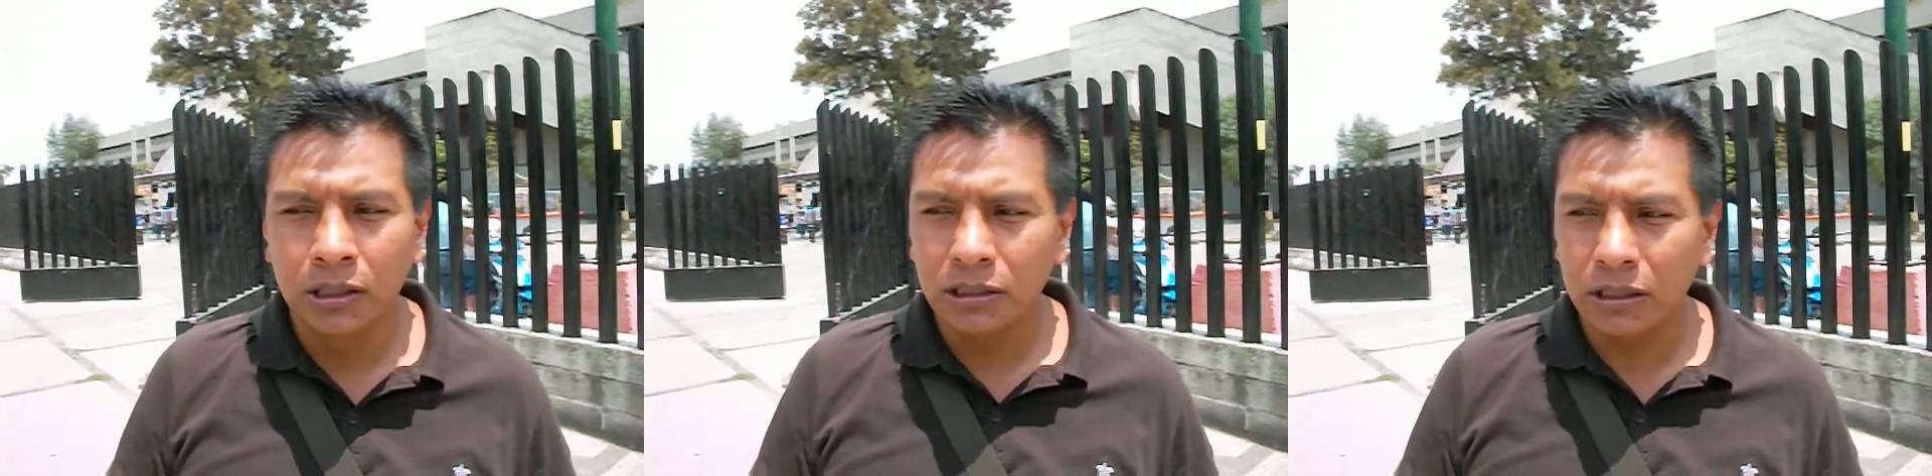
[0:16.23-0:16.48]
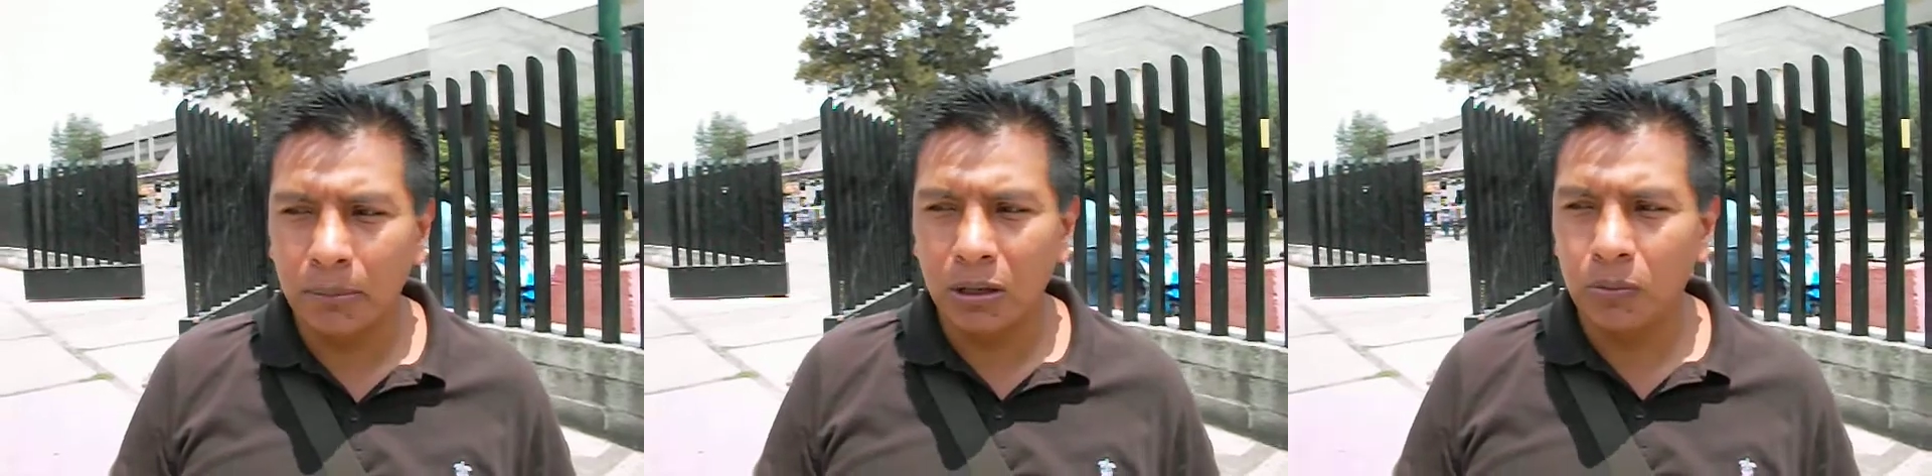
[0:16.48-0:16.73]

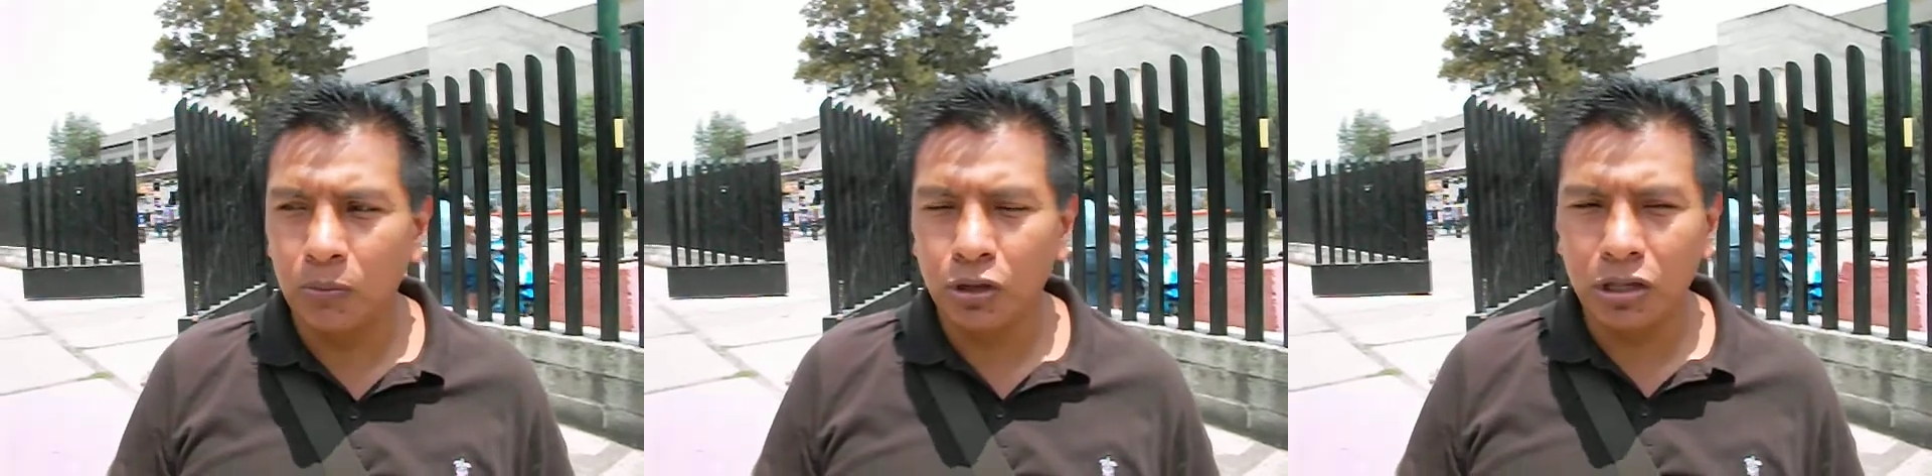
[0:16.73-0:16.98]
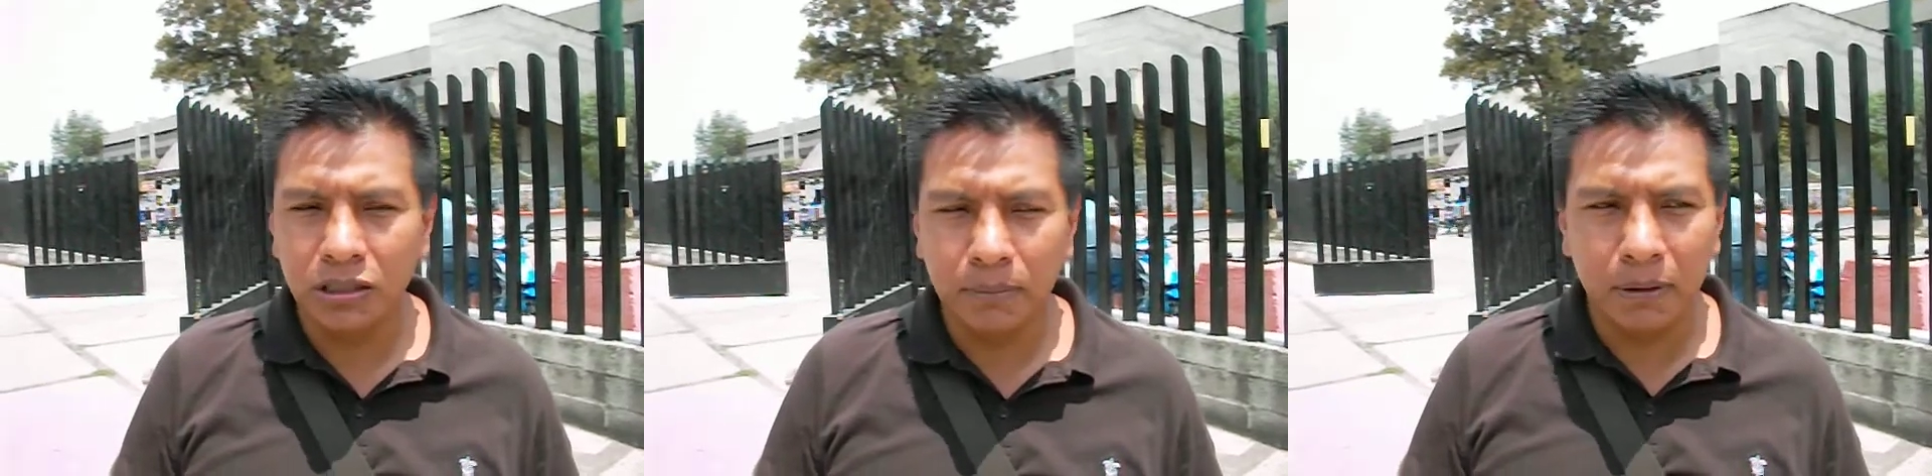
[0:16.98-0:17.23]
chamaco muy
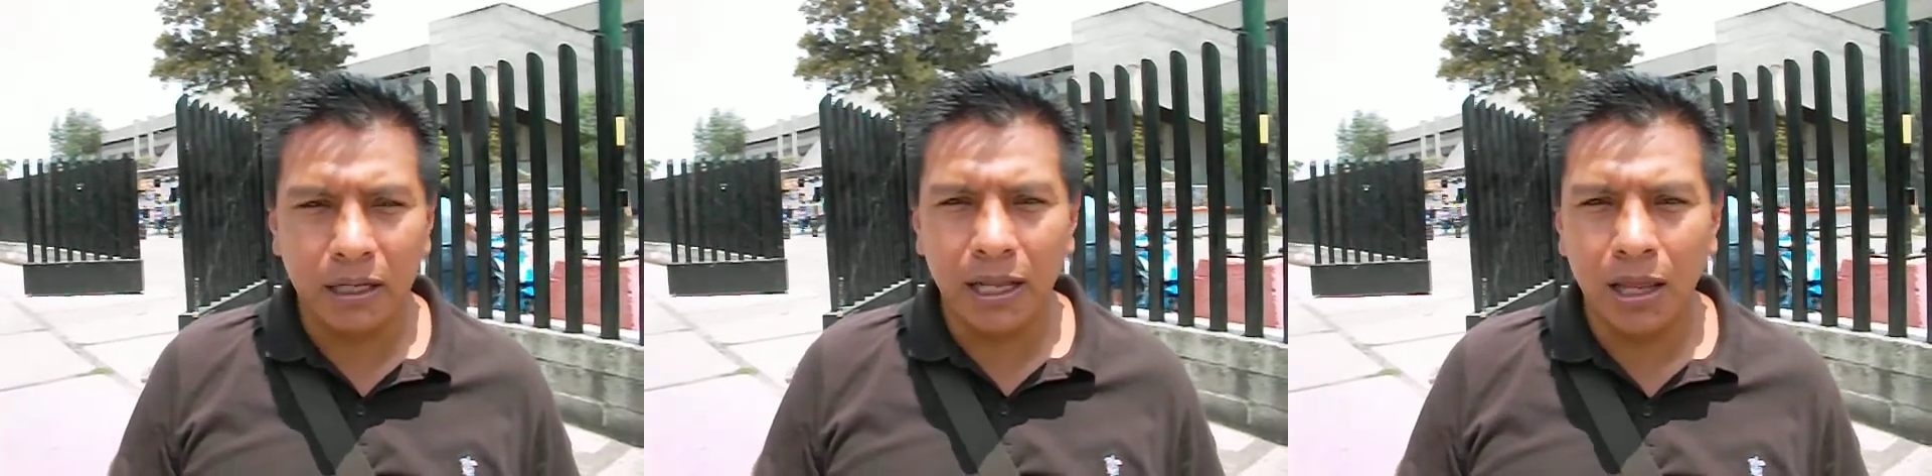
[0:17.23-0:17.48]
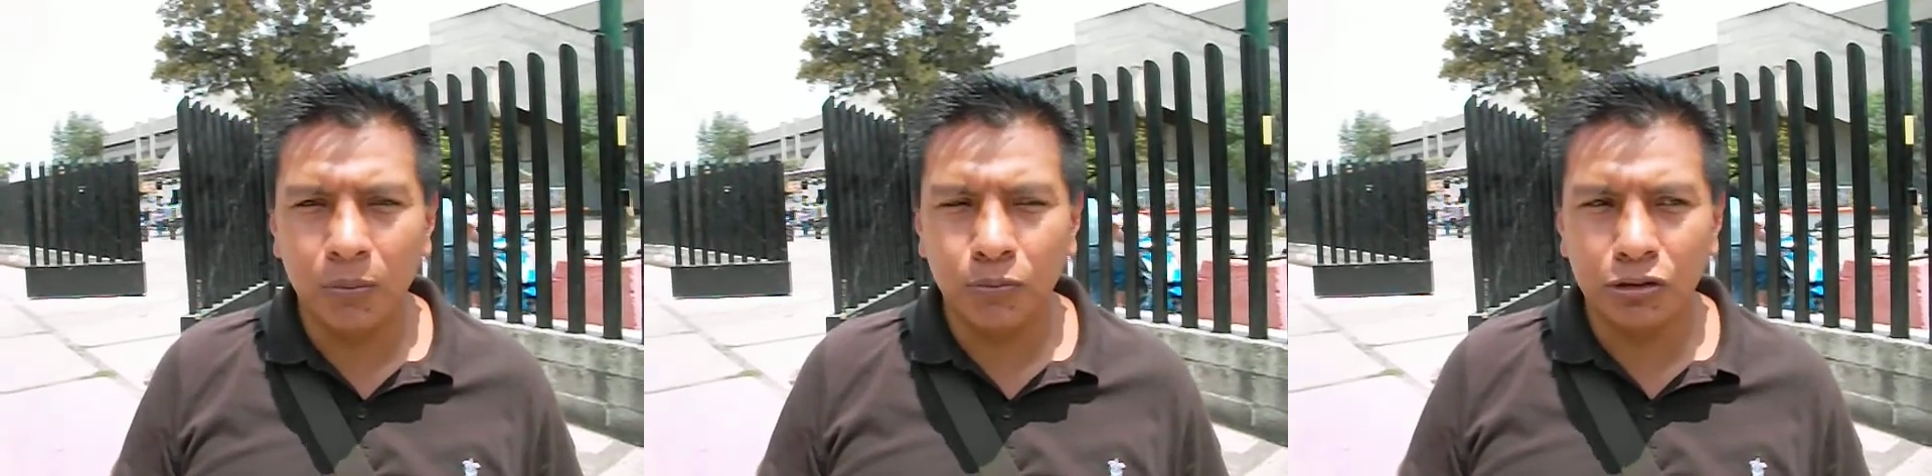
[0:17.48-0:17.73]

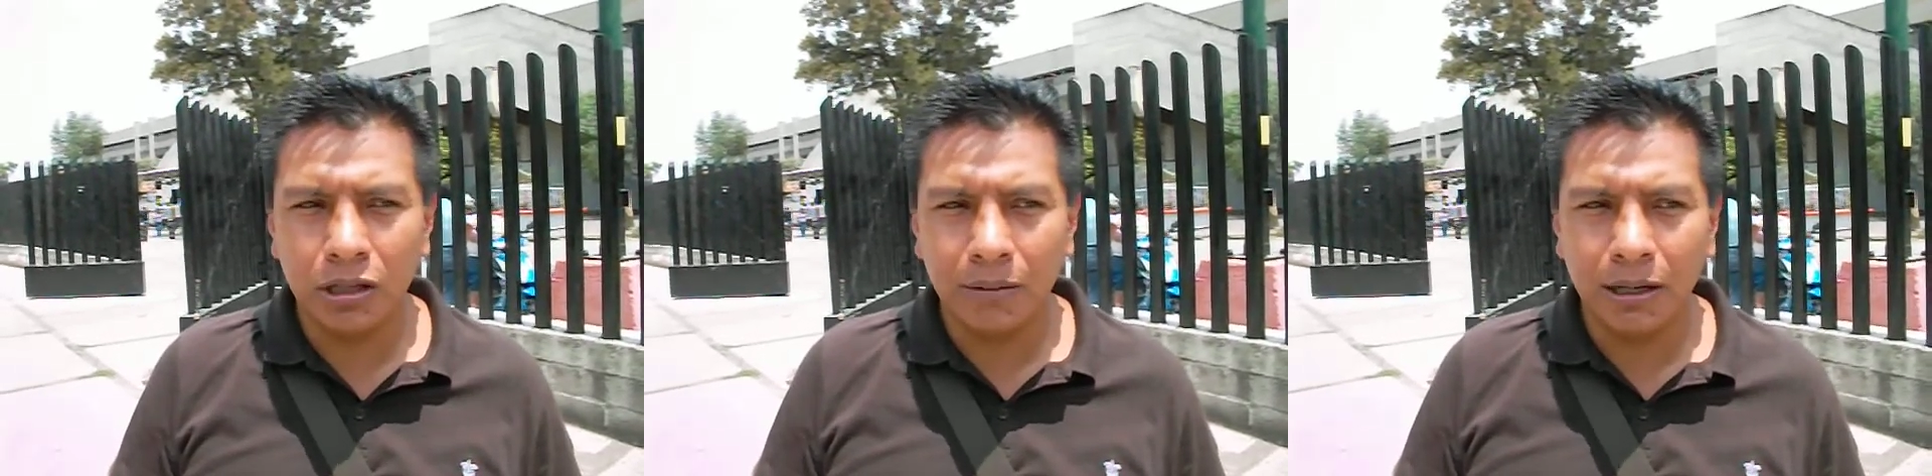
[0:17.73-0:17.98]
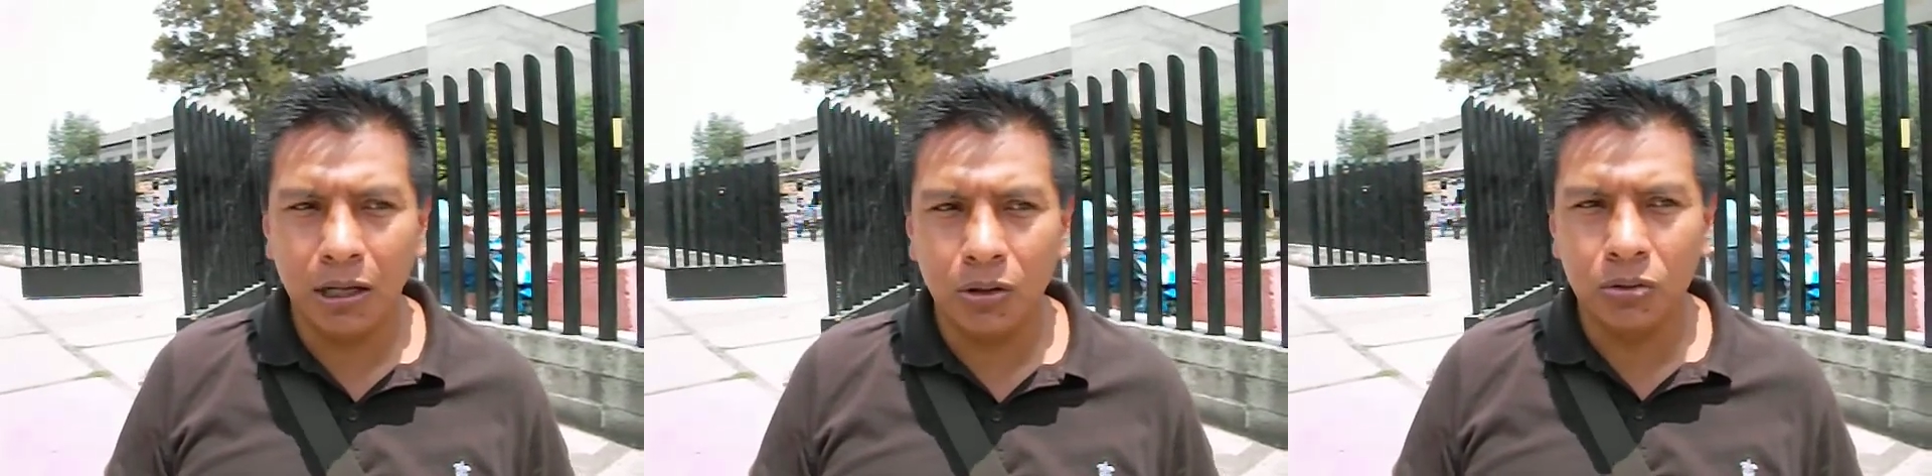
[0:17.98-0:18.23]
disciplinado, muy
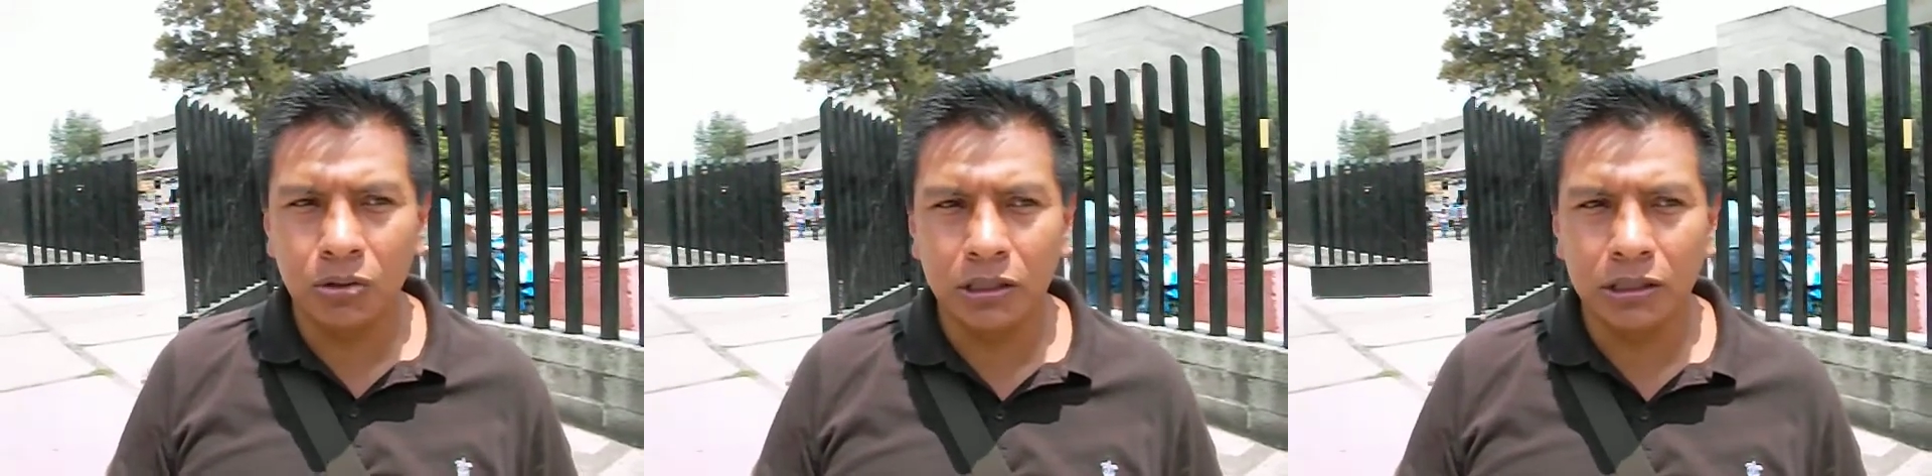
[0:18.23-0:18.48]
trabajador,